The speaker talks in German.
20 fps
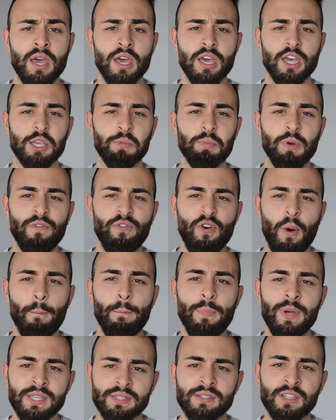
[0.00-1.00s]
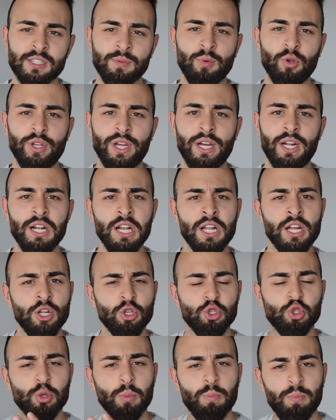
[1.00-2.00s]
ich bin vom Businessmodell
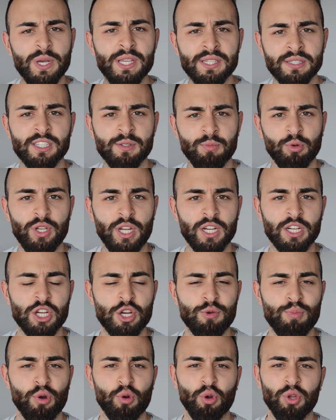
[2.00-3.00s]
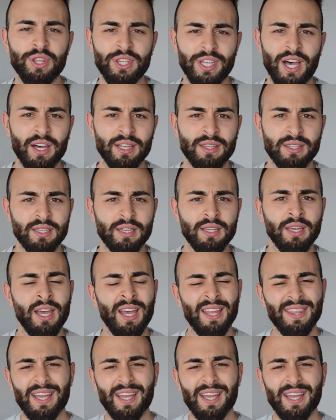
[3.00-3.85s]
zu Businessmodell gesprungen und dachte,